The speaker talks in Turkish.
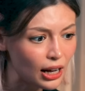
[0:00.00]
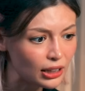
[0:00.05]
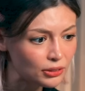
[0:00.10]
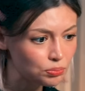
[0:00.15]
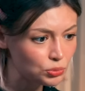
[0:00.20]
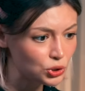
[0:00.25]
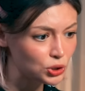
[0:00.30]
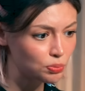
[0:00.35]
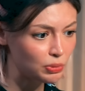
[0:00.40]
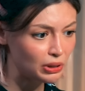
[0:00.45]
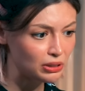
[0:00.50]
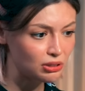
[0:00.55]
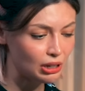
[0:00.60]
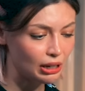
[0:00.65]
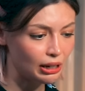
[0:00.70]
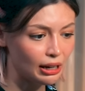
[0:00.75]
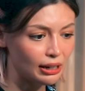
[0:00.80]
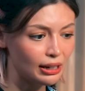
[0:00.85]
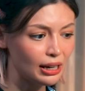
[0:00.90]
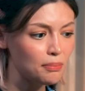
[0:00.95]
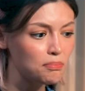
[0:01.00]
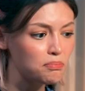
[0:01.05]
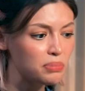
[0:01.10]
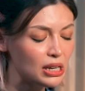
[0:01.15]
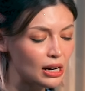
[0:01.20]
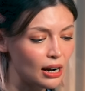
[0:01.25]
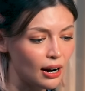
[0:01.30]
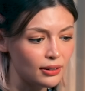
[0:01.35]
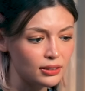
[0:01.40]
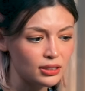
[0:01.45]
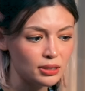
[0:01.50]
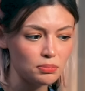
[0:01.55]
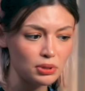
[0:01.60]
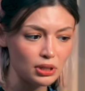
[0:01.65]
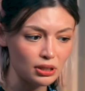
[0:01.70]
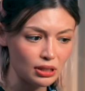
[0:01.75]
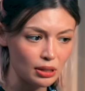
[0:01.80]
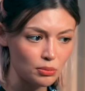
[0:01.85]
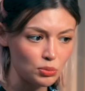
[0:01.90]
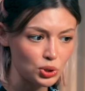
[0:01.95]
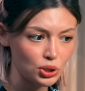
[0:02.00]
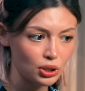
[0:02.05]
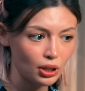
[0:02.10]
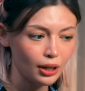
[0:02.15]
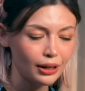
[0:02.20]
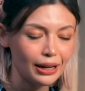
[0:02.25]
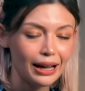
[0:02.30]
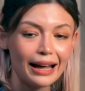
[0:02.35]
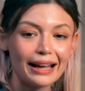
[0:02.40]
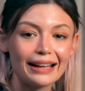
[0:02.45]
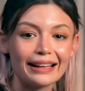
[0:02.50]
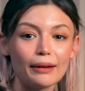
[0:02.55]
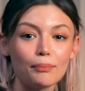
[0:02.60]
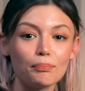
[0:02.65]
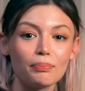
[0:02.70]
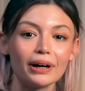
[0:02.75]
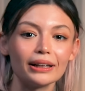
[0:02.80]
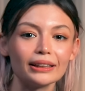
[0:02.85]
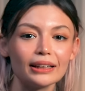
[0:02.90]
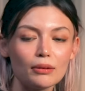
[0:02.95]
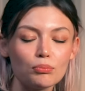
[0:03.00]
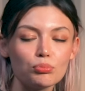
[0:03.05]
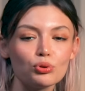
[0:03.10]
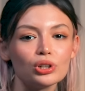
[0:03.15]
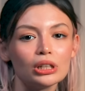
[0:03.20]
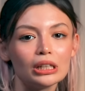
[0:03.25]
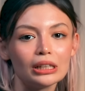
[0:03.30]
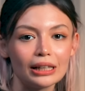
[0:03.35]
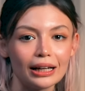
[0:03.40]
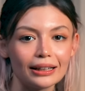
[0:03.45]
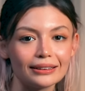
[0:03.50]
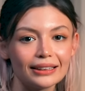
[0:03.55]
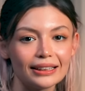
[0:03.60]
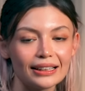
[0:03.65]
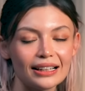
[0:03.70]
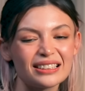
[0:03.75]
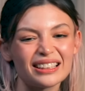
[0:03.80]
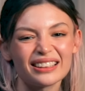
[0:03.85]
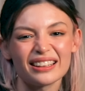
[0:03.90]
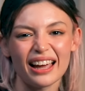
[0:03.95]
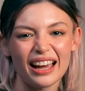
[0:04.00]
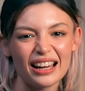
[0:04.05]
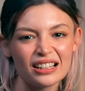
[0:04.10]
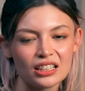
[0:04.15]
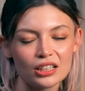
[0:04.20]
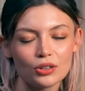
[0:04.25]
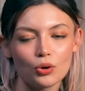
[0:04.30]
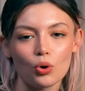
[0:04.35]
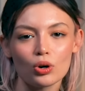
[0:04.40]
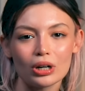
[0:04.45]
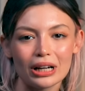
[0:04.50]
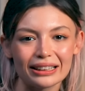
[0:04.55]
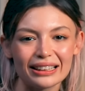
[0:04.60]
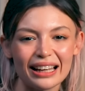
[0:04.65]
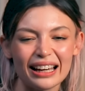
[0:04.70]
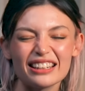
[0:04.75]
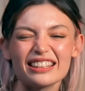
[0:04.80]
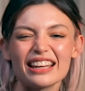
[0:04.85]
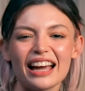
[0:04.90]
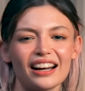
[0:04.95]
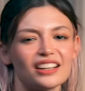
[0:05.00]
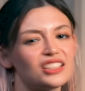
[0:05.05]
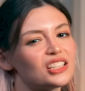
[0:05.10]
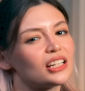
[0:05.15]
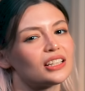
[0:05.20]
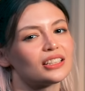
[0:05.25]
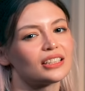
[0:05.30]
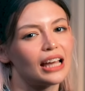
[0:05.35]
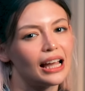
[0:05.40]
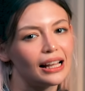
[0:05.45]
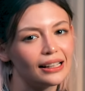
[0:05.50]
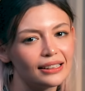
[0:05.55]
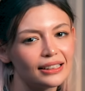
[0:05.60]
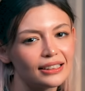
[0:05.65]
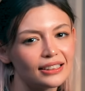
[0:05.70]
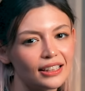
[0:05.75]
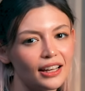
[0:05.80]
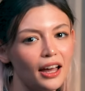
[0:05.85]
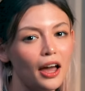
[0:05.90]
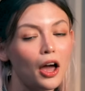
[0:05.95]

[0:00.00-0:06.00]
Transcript: 60 metrekare 1 artı 1 demişler. Yani bana bu ilanda yazan her şey o kadar gerçek geldi ki